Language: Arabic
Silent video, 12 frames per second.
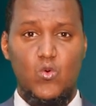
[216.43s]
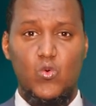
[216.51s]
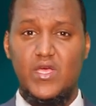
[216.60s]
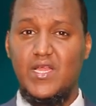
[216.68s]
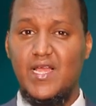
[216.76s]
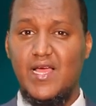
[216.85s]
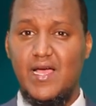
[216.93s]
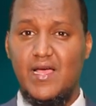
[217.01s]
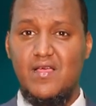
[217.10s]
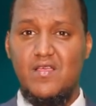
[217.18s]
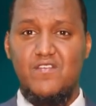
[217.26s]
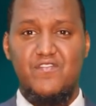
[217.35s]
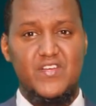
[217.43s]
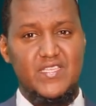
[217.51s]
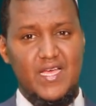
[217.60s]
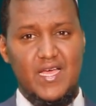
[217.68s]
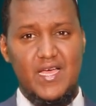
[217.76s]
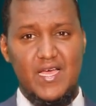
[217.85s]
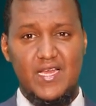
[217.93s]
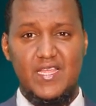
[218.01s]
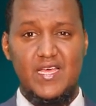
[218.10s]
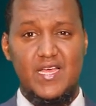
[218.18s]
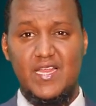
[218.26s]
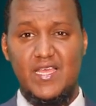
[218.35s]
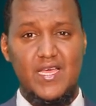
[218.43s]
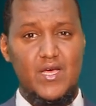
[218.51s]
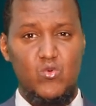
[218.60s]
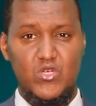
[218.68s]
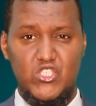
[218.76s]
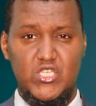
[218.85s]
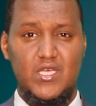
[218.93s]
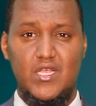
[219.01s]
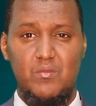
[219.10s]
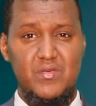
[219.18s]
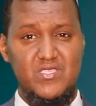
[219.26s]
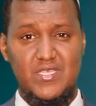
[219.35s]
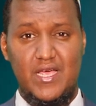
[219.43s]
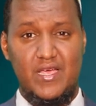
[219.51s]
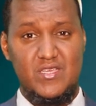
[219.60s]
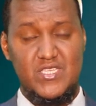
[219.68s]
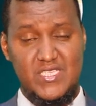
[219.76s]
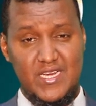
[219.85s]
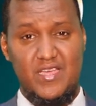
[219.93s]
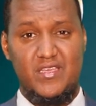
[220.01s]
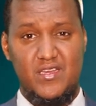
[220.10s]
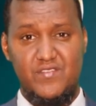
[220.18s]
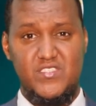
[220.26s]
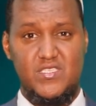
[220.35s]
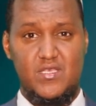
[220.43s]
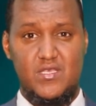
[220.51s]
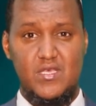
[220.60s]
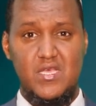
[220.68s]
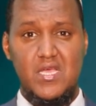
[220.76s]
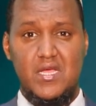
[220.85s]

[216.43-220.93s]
وإلا فدعها لأهلها وانشغل بإصلاح نفسك